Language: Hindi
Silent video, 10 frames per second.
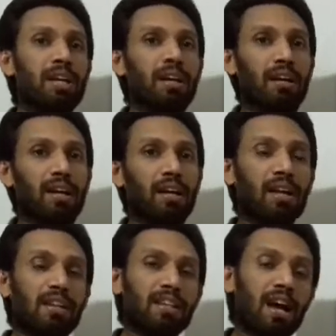नहीं करना
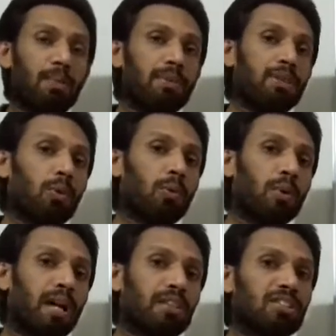क्या हम इन दोनों
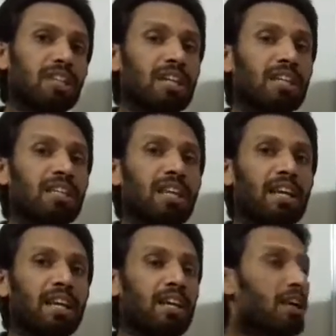का अर्थ जान लेंगे
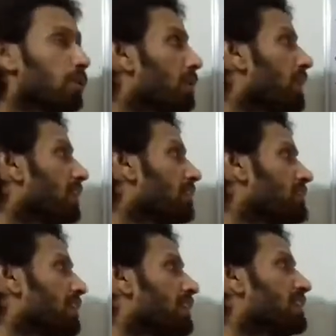तो इन अर्थ
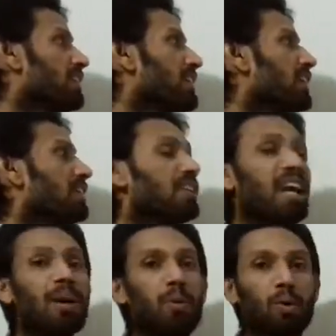जानने से
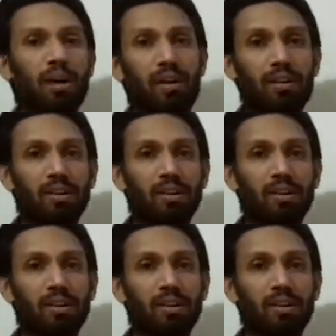क्या होगा